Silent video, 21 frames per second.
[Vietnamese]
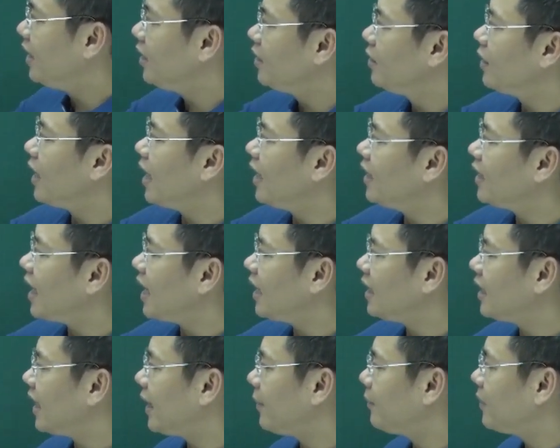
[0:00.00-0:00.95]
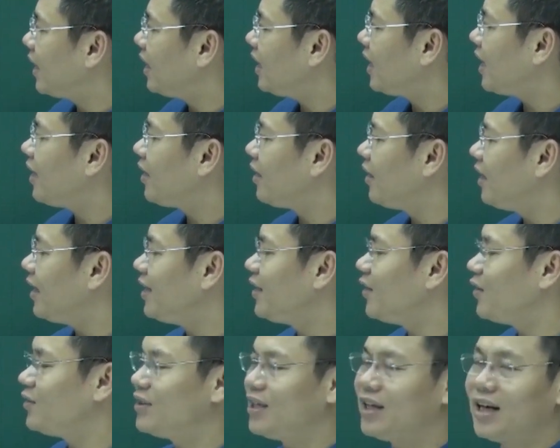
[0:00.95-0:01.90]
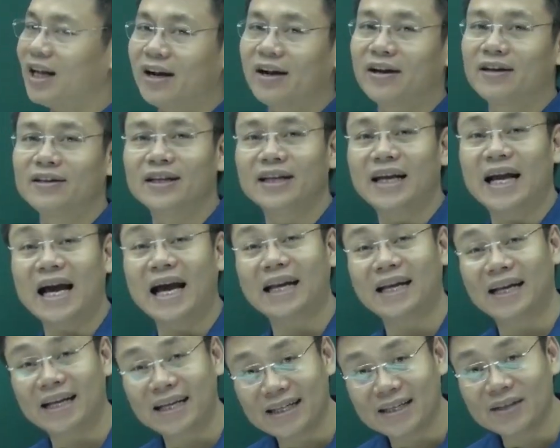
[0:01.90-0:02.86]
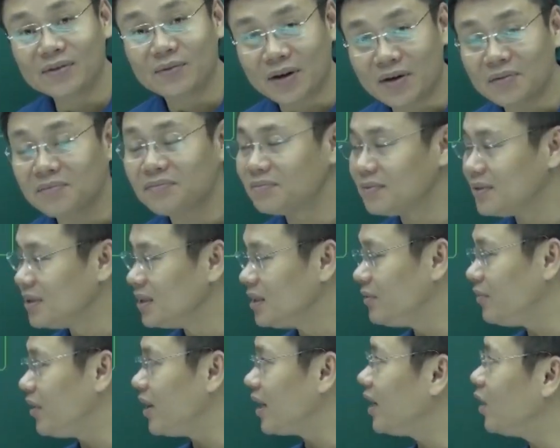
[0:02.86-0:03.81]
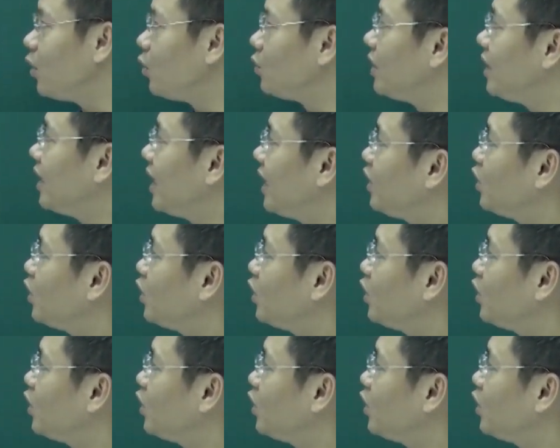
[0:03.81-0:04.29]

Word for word: nhìn từ đây ra thì các em thấy ngay RX nó chính là R tới hạn đấy đúng không như vậy cái đồ thị